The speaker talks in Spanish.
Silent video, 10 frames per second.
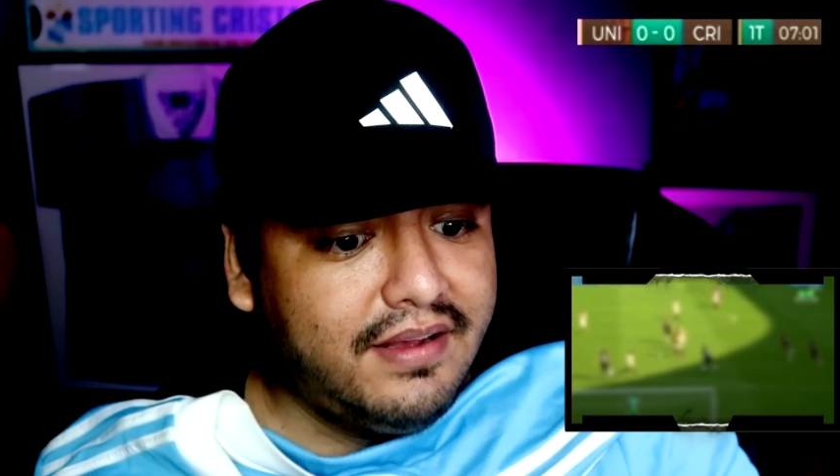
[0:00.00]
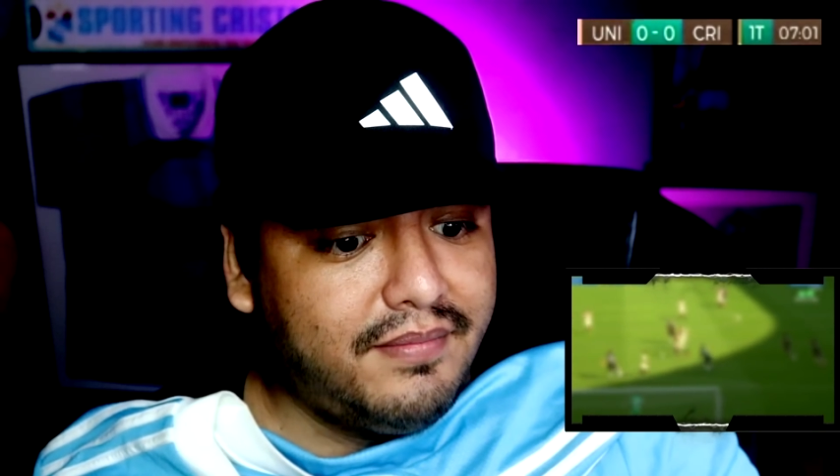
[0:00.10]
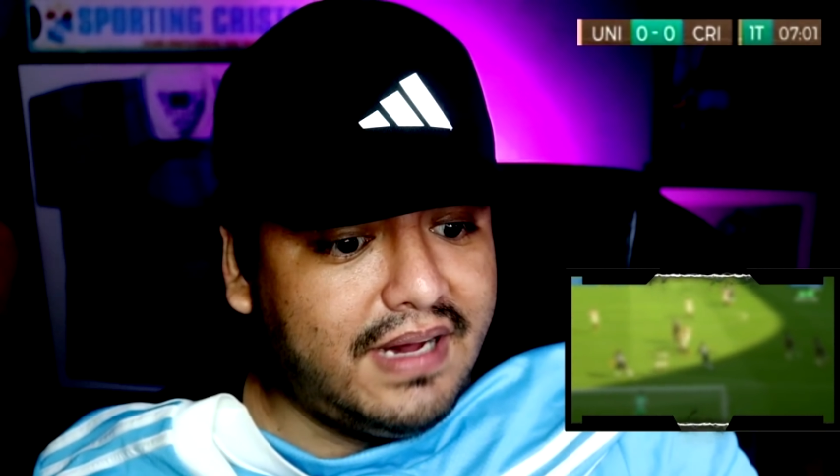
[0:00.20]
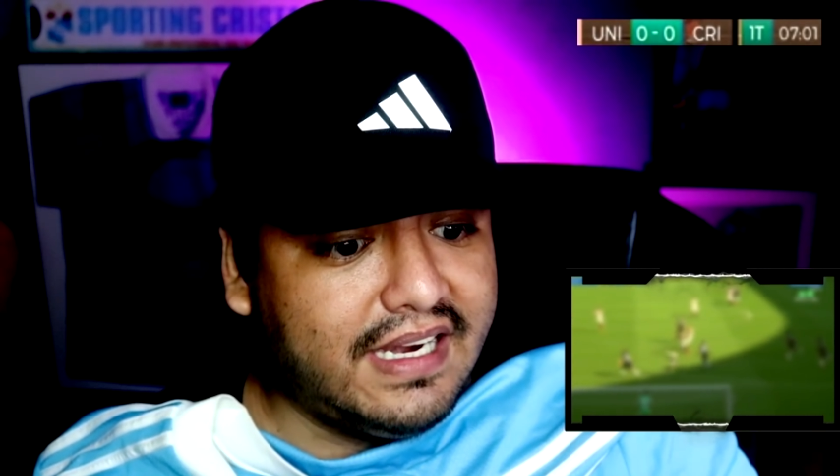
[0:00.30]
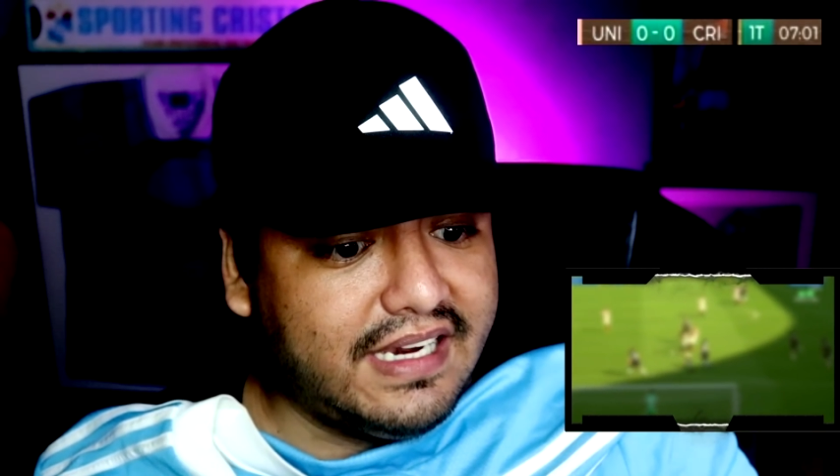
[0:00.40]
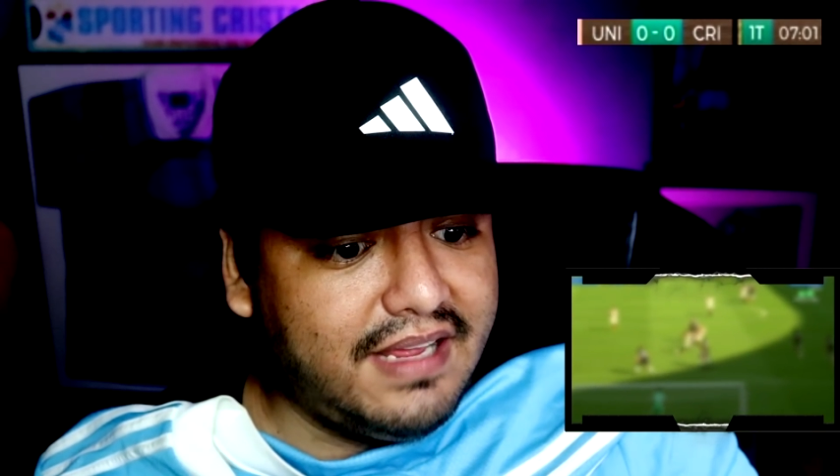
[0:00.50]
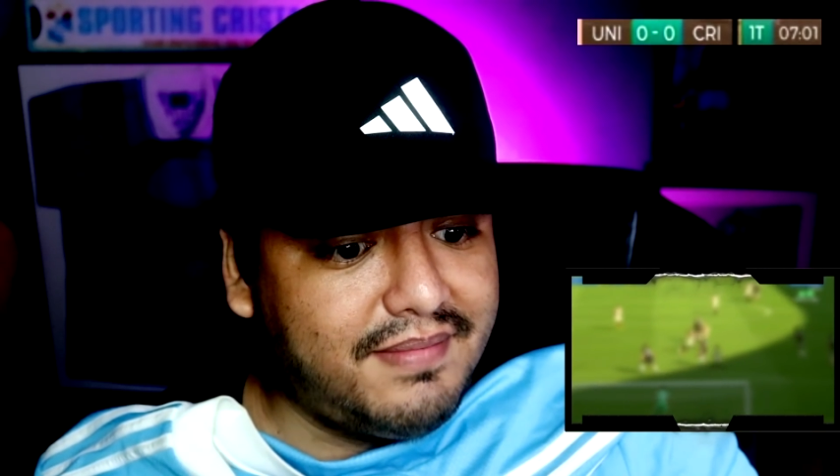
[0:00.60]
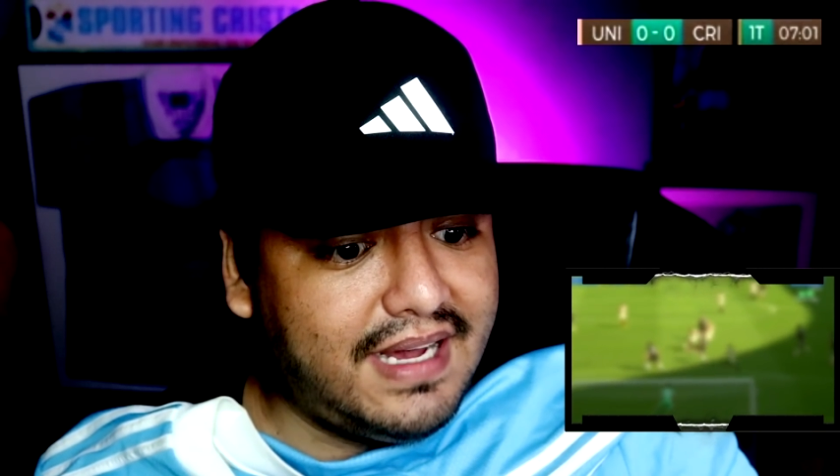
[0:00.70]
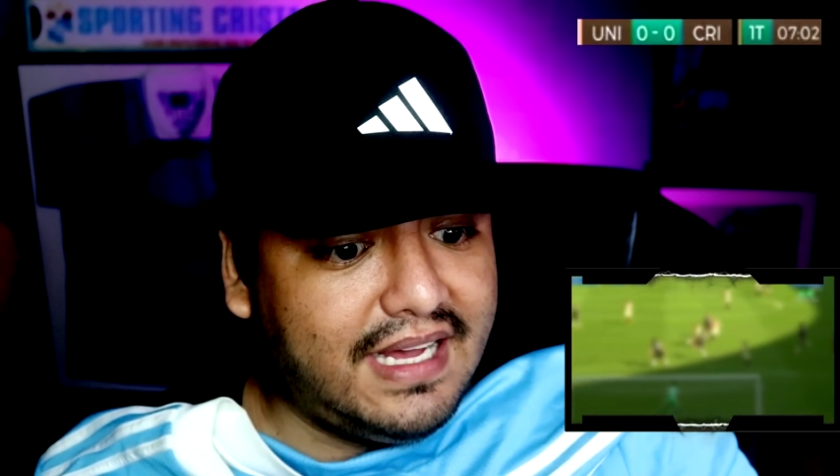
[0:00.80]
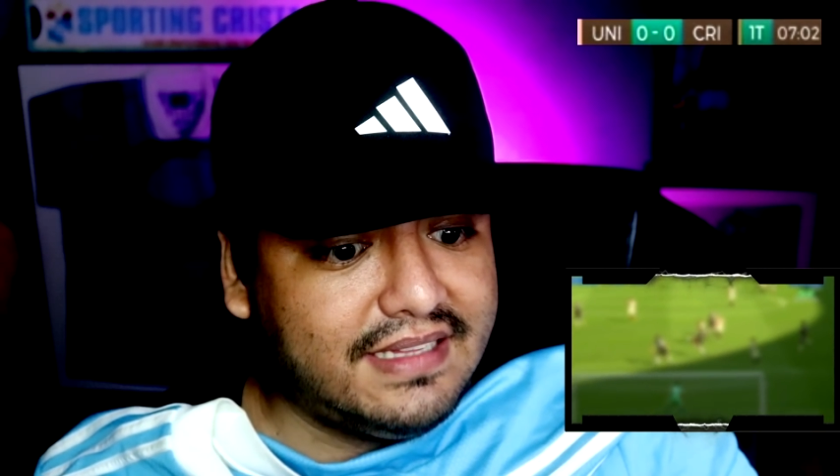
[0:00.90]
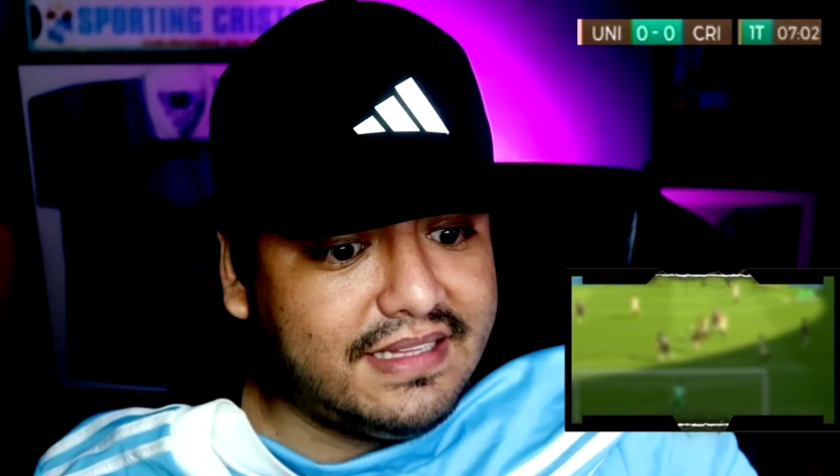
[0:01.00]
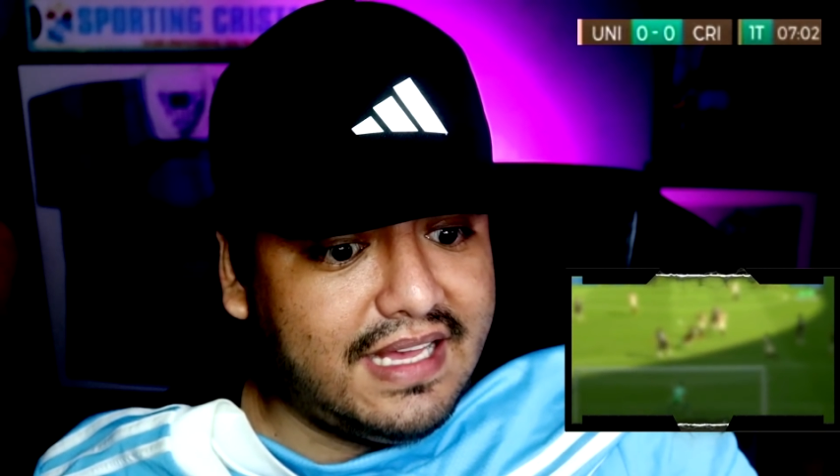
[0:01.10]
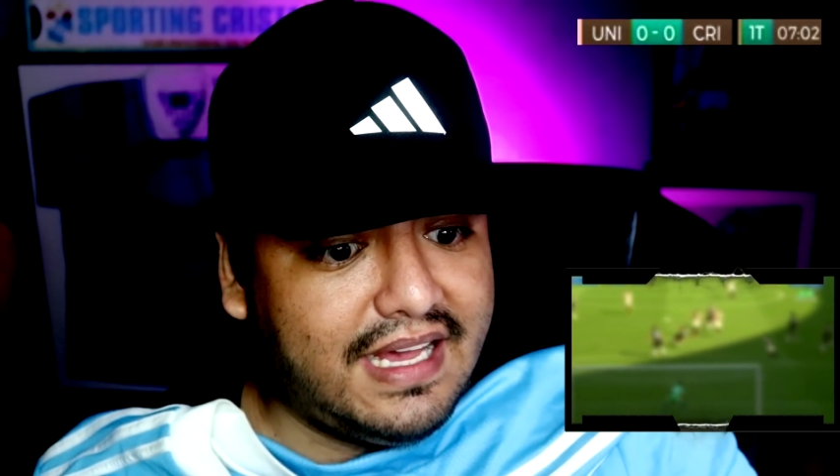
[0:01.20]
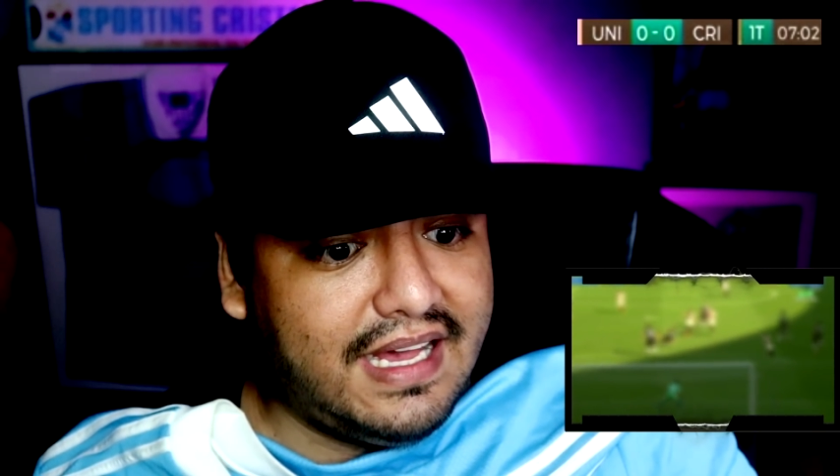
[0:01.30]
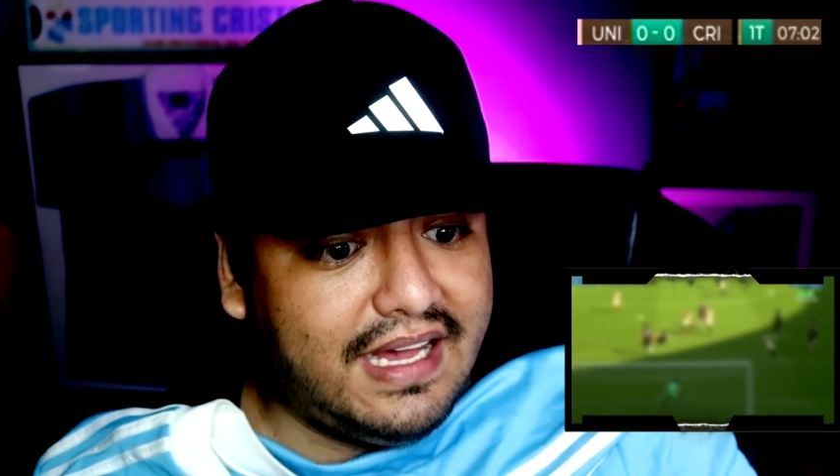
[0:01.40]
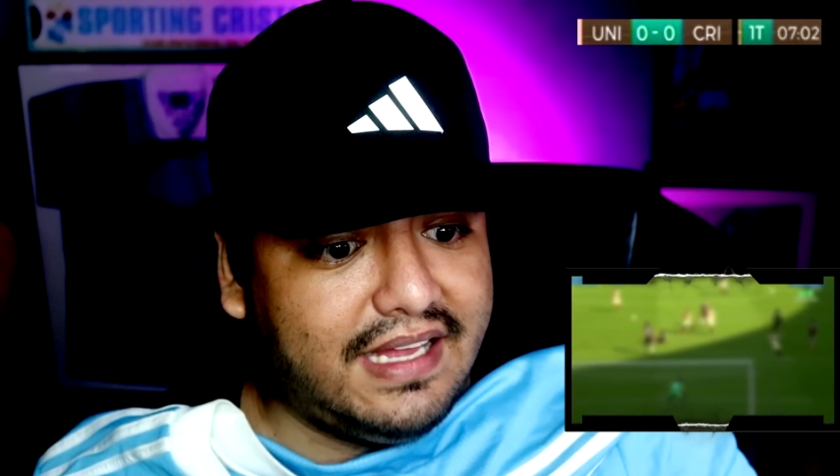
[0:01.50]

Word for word: Va a rematar